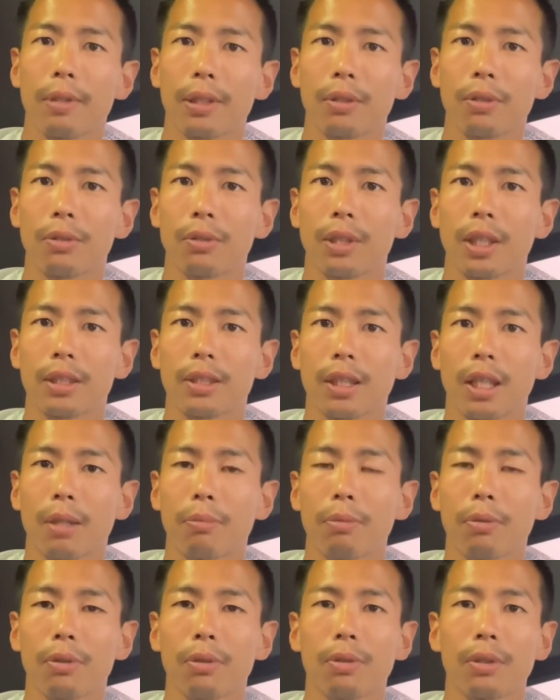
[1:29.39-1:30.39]
また6月から
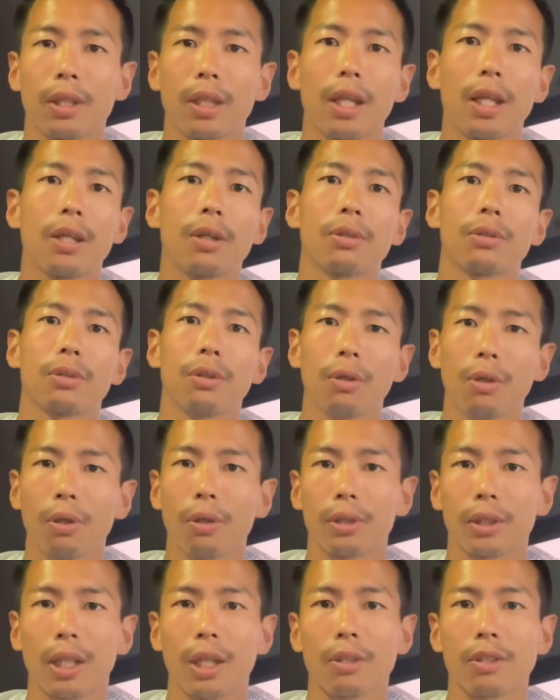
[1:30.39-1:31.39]
ボールを蹴れること
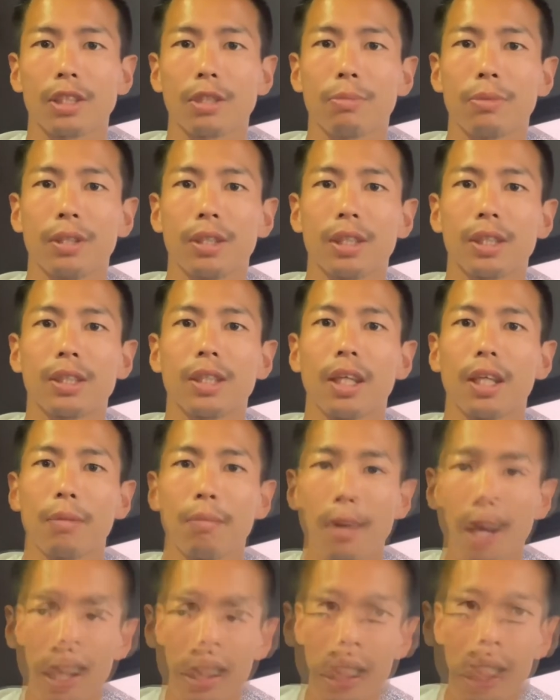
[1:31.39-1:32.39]
を楽しみにしてい
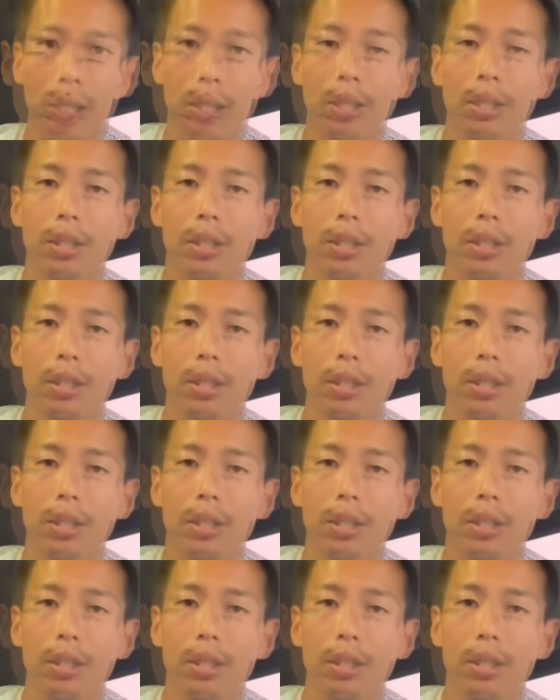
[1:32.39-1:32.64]
ます。はい。